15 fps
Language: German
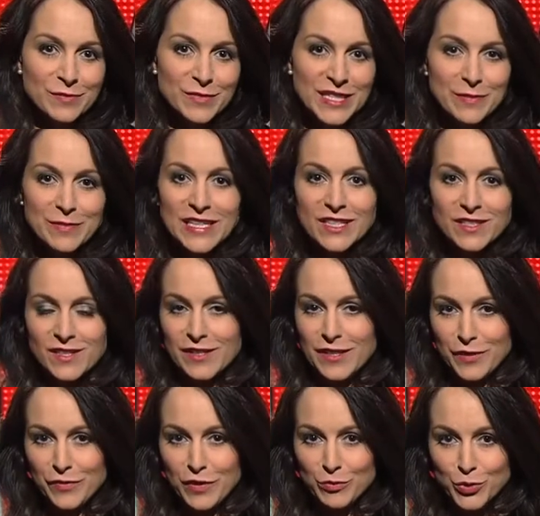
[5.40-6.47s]
die mit dem
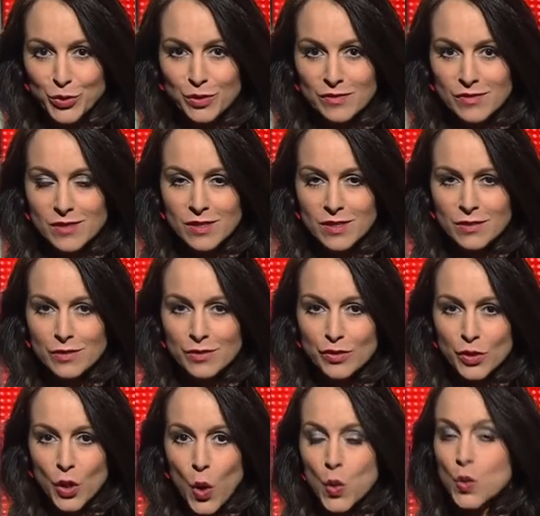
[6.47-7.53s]
Internet verbunden
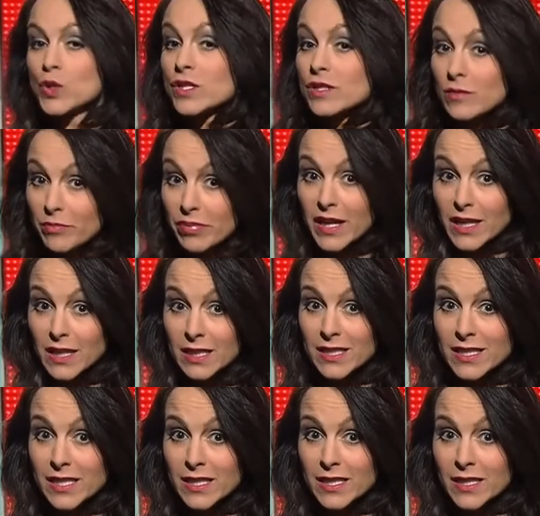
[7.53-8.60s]
sind, Hundebetten,
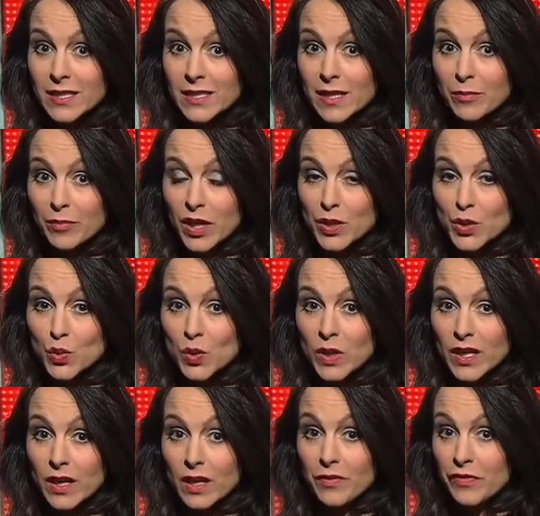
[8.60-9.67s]
die die Temperatur
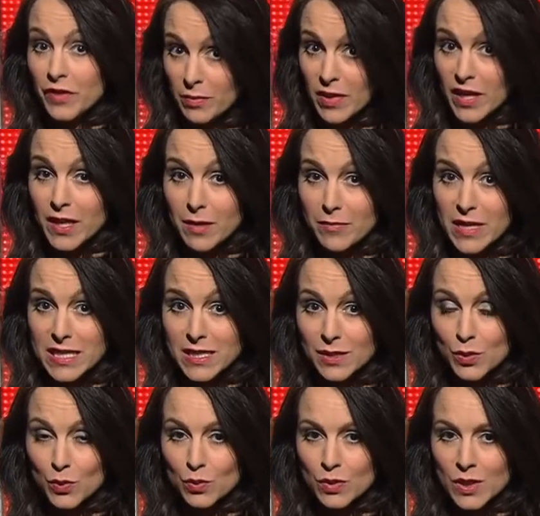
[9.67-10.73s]
ihrer Vierbeiner
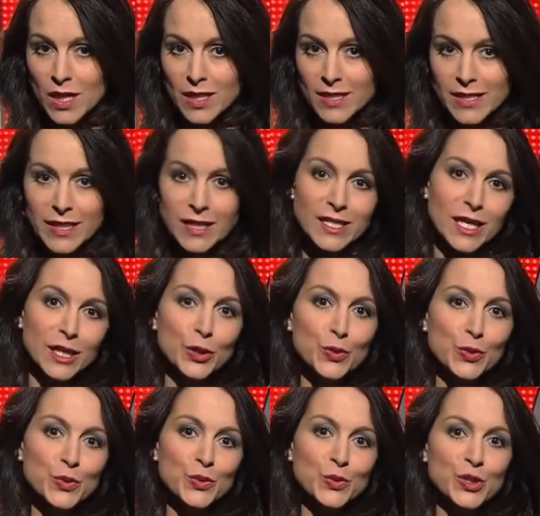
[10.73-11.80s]
messen oder digitale
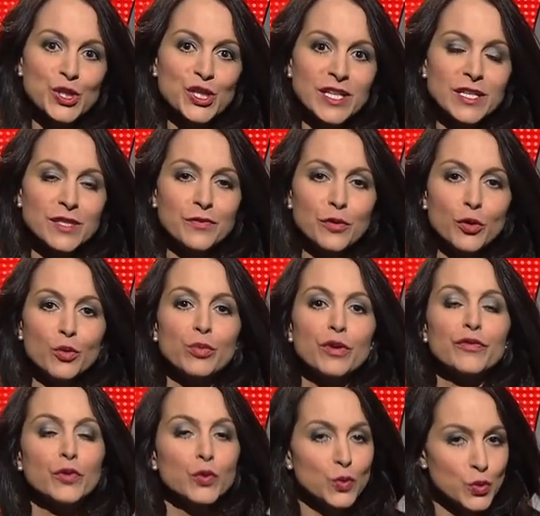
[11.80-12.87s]
Lösungen, die Städte vor
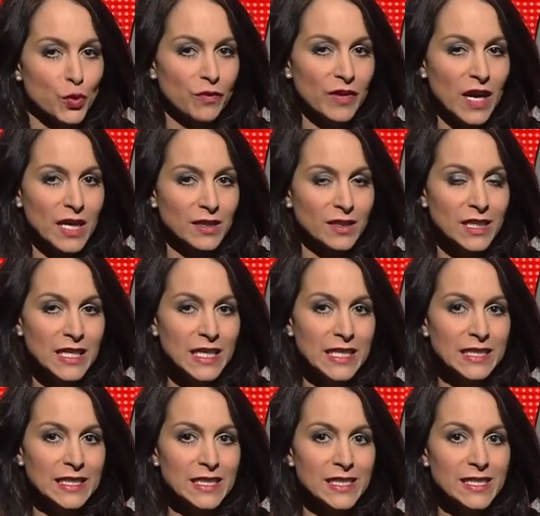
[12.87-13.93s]
Überflutung warnen.
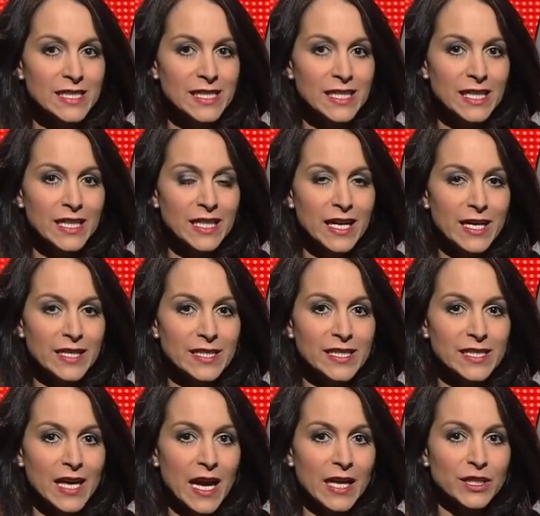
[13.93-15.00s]
Die
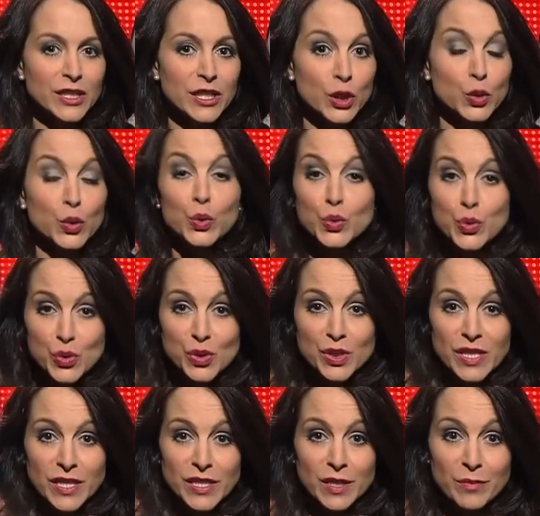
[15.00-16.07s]
CES, eine der größten
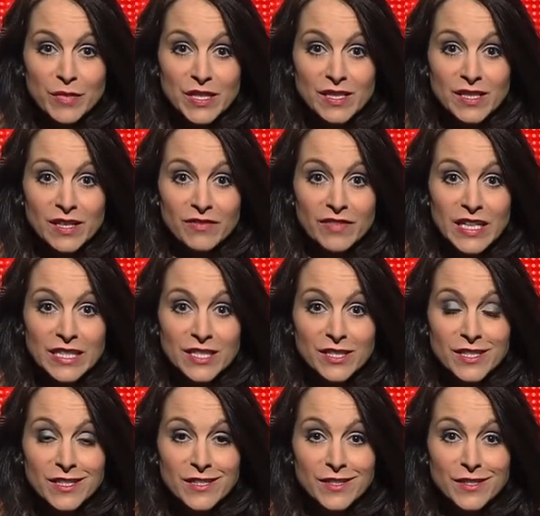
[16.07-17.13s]
Technikmessen der Welt,
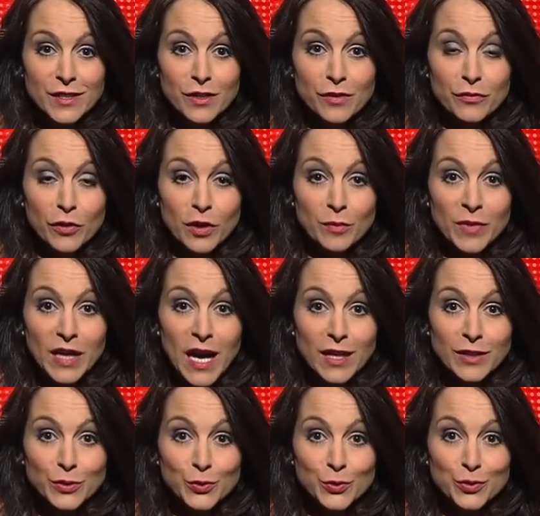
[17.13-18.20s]
ist in vollem
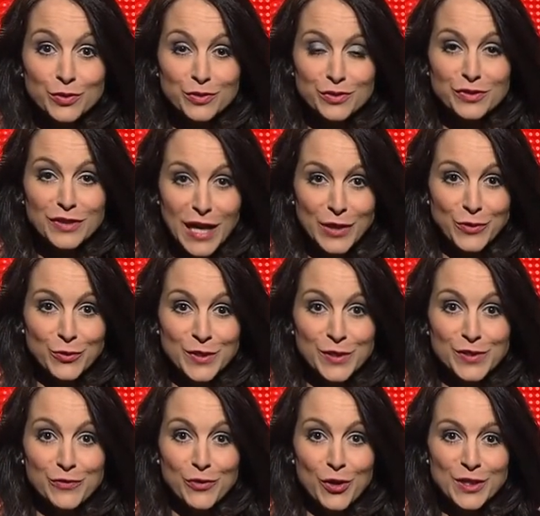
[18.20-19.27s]
Gange und Nano
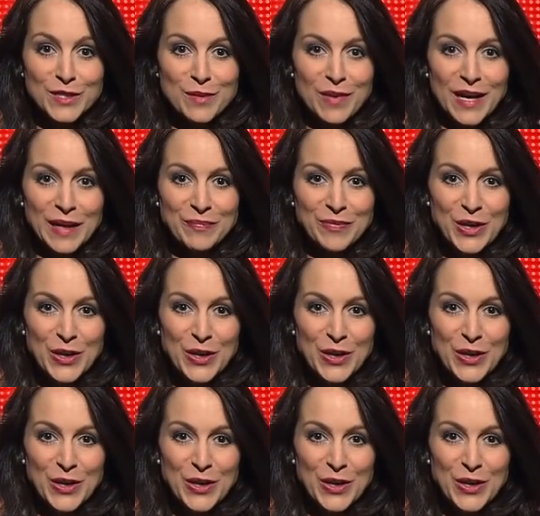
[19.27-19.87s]
ist vor Ort dabei.